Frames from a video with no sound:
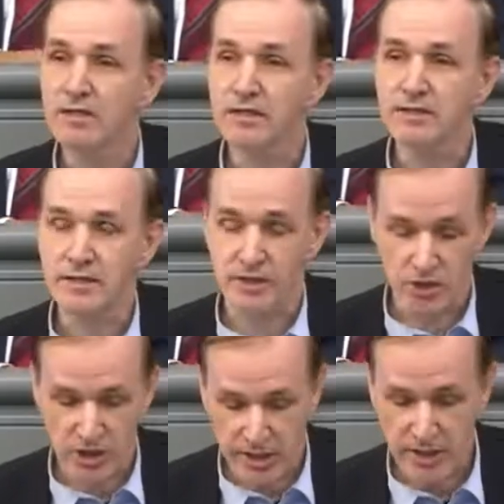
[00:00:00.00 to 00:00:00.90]
Dies
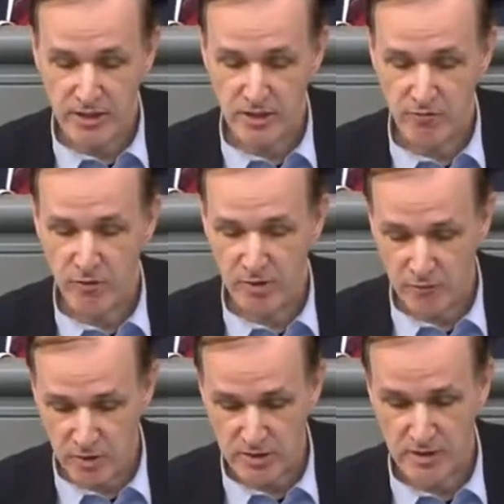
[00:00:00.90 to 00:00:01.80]
geschieht, wo
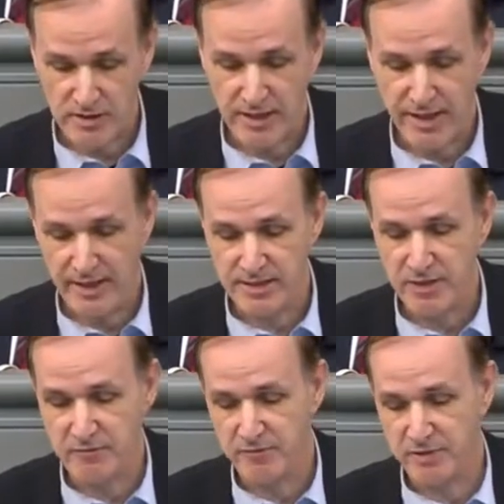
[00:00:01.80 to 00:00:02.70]
bewusst die
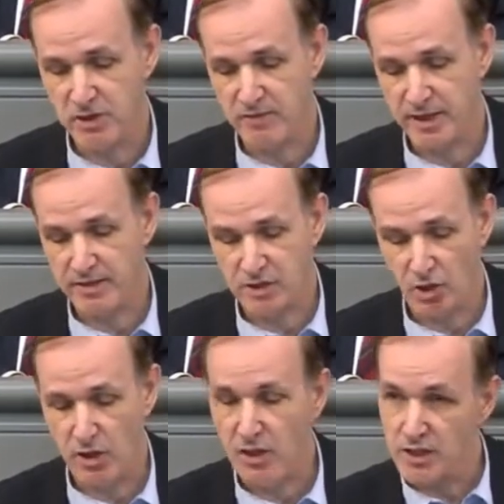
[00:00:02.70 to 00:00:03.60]
Grenze verwischt werden
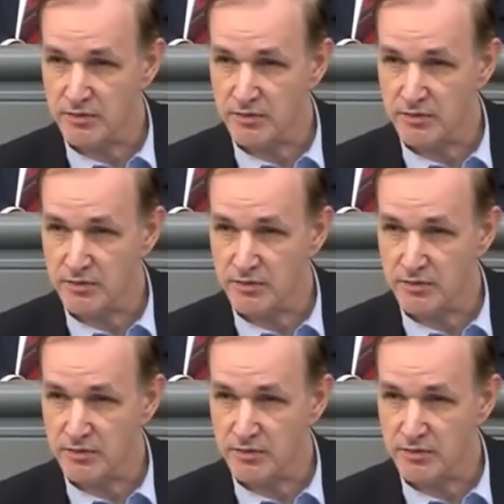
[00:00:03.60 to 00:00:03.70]
soll